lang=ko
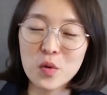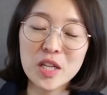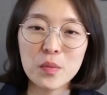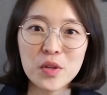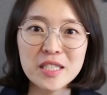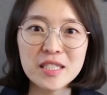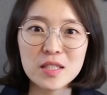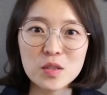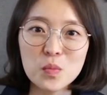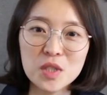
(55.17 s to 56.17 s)

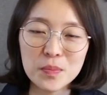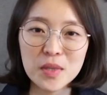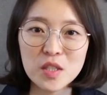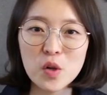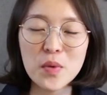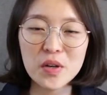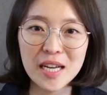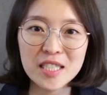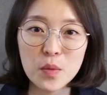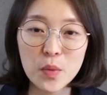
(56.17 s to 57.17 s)
뭐냐면은 좀 쉽게
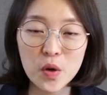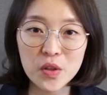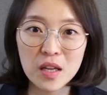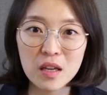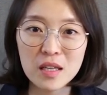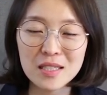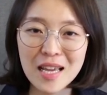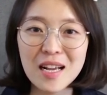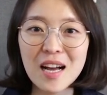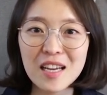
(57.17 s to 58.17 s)
설명을 하자면
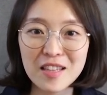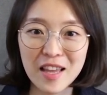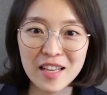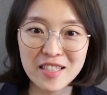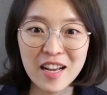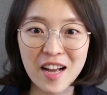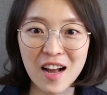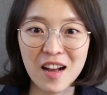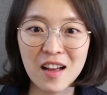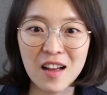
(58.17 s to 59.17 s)
생각에 대한 생각,